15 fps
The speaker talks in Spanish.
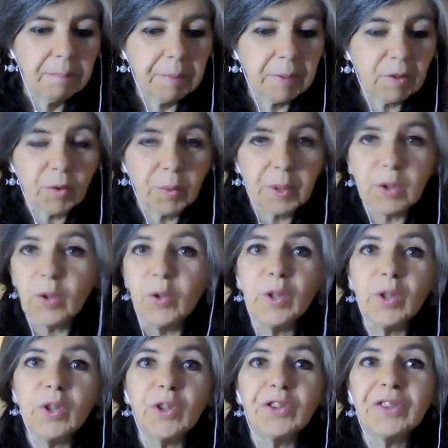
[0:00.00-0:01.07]
pero sobre todo
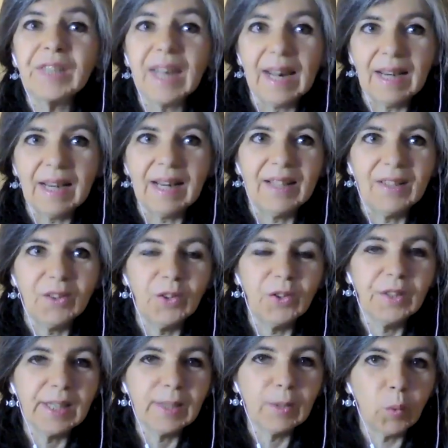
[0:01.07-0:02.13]
encontrarla,
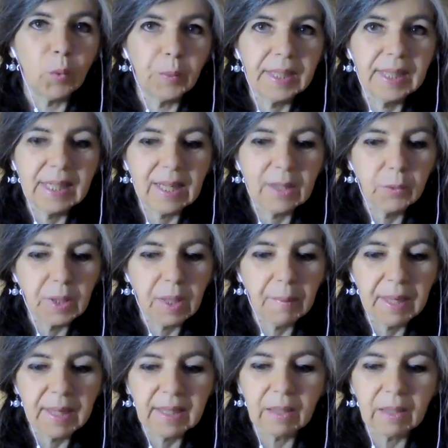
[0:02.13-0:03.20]
¿no? Descubrirla y una
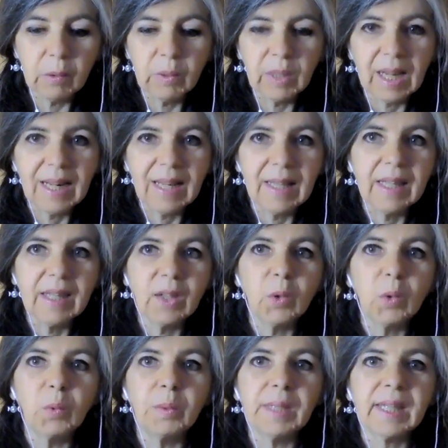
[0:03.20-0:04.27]
vez que una la
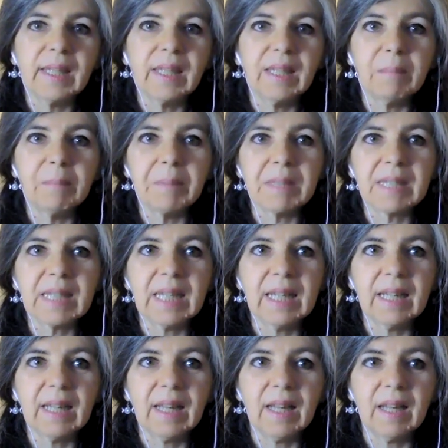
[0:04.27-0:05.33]
descubre,
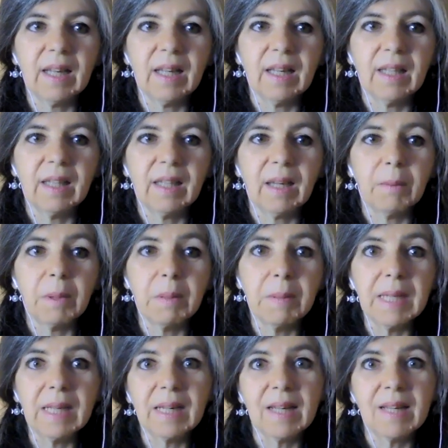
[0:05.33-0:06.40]
empezar a,
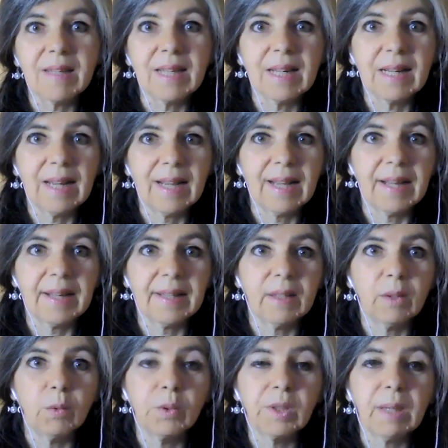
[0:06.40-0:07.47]
vivirla, a la
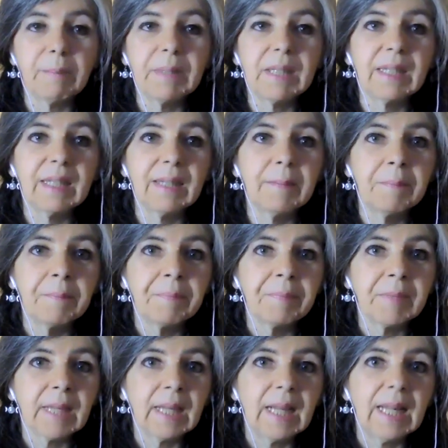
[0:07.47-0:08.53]
carne. Justamente
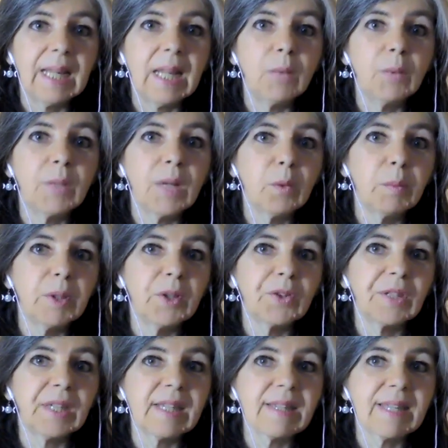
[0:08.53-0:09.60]
la luna número
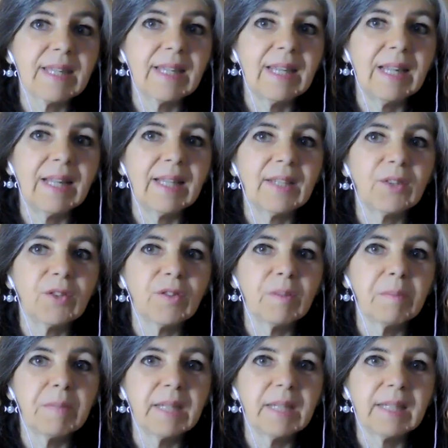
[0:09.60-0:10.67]
13 es la que nos
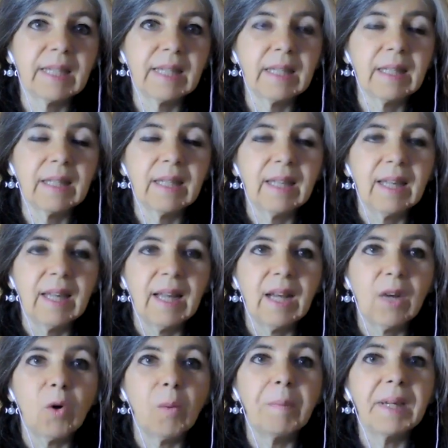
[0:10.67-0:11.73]
invita
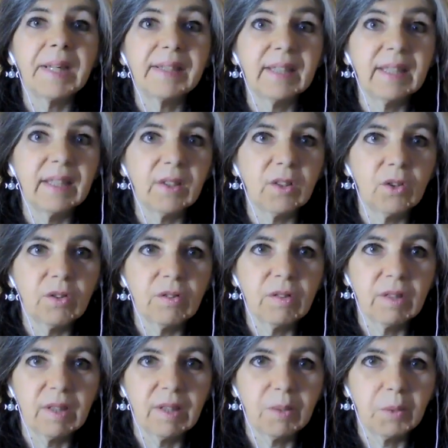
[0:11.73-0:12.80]
a
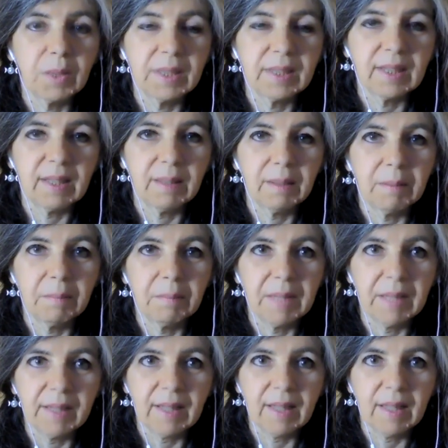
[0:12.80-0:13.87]
convertirnos en nuestra
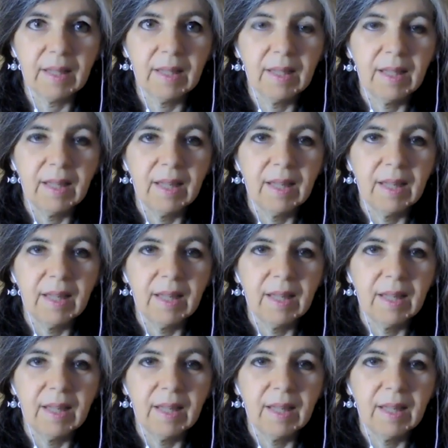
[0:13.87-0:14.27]
verdad.